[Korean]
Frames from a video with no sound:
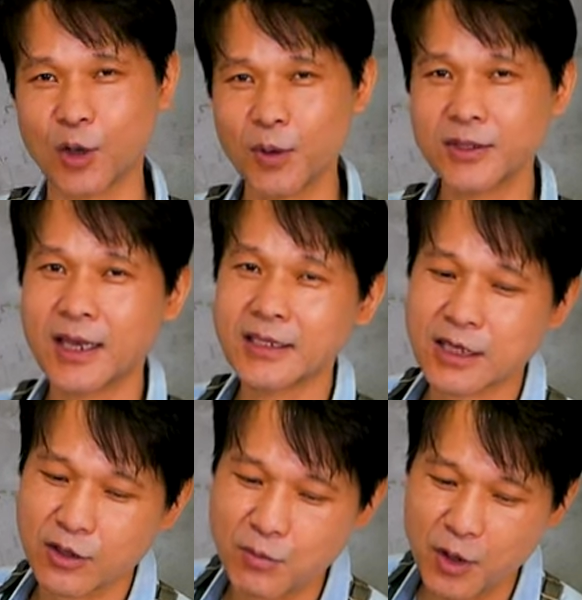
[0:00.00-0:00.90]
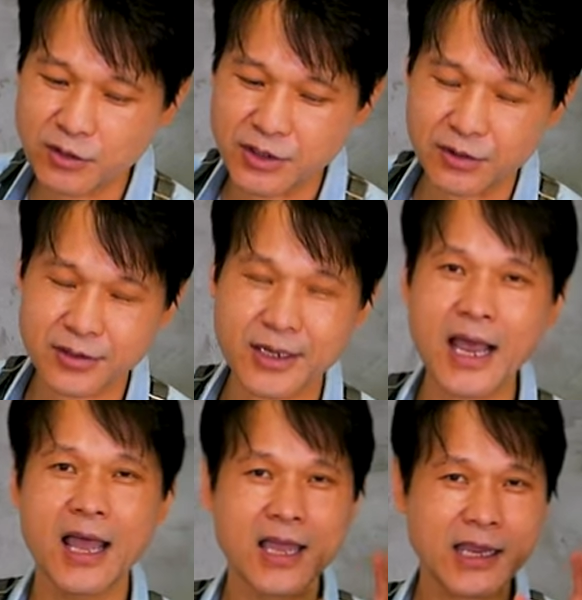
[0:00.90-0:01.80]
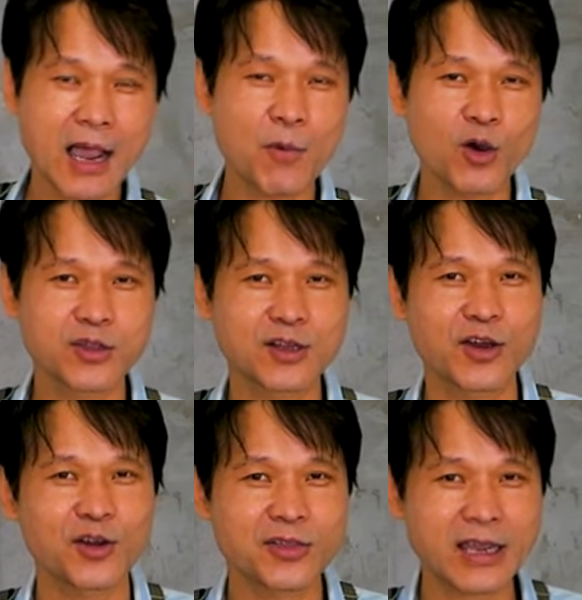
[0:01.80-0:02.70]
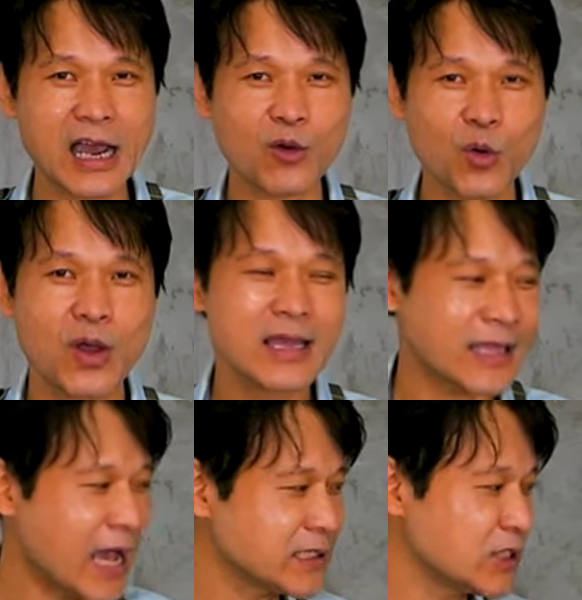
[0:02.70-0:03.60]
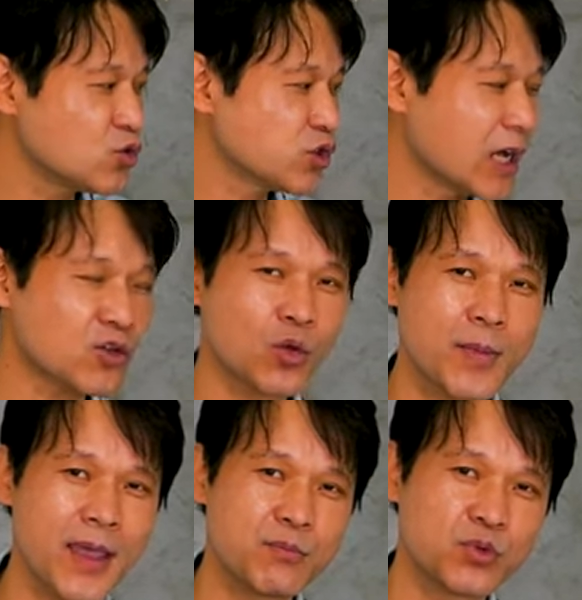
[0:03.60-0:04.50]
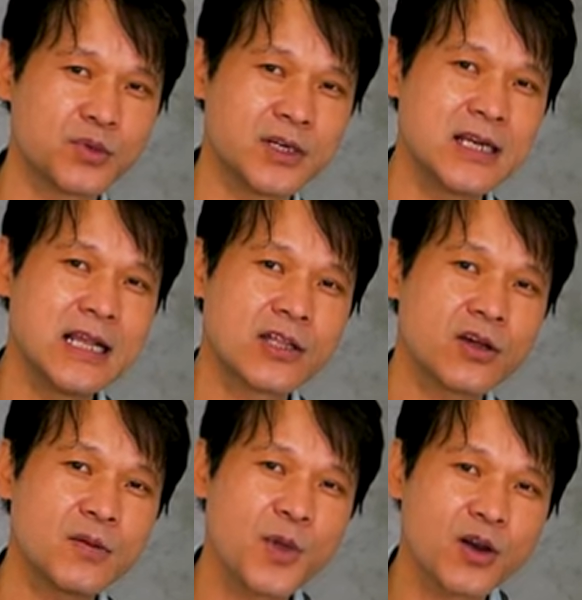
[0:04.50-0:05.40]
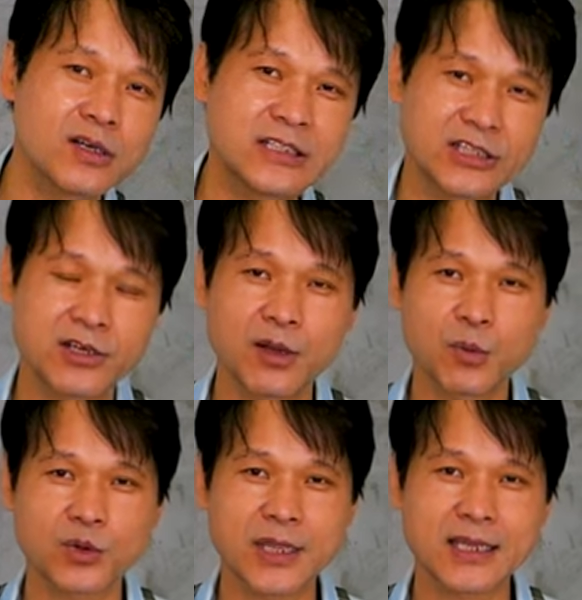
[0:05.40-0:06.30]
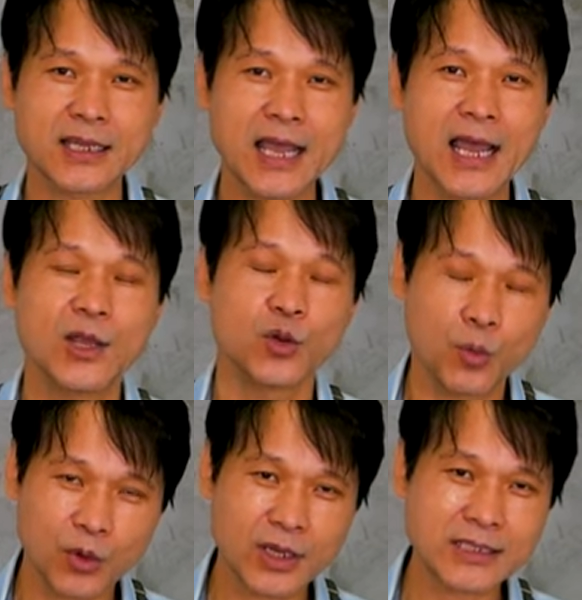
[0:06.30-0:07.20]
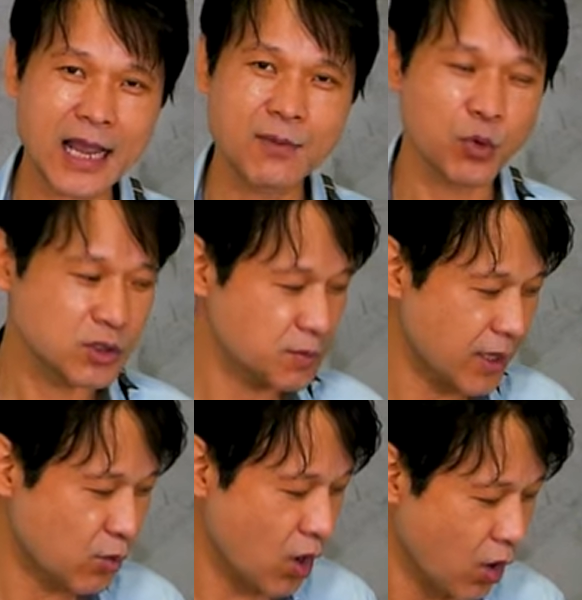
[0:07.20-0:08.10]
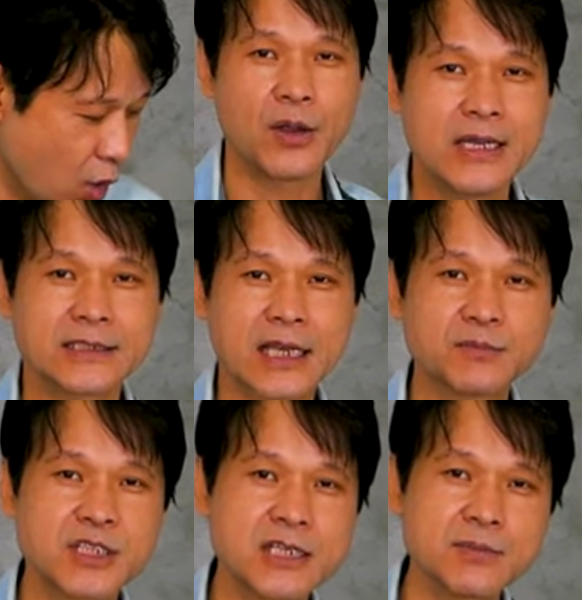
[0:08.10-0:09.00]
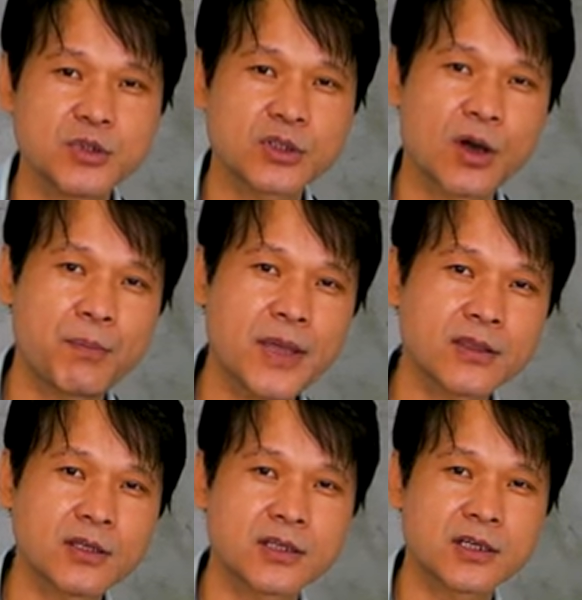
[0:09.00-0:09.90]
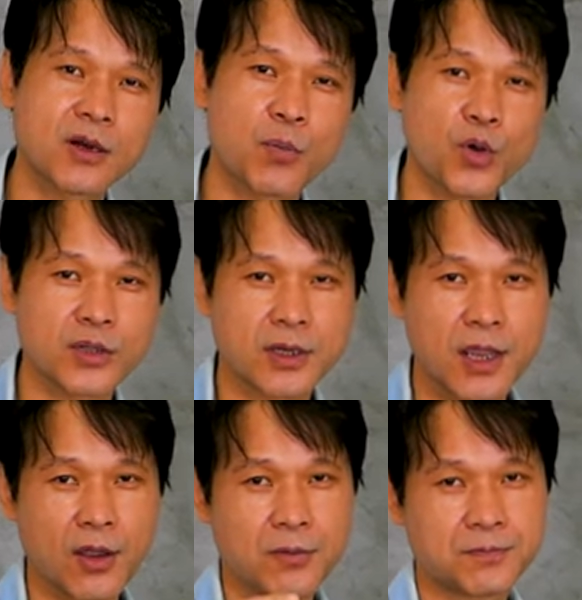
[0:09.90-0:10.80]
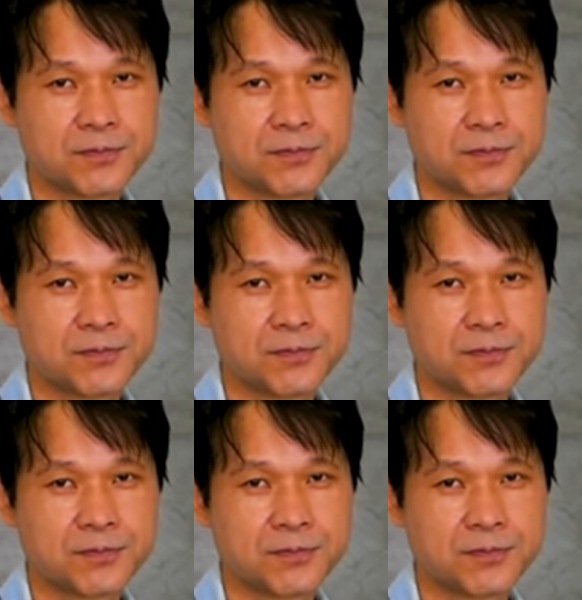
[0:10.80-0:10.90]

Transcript: 저번 달에 제가 설명을 드렸으니까 까먹었을 거라고 생각하고 다시 두 장 소매 부분을 설명을 드려볼 테니까 요번 기회 잘 보시면 되고요. 자, 그럼 지금부터 패턴 뜨는 거 보여드릴게요.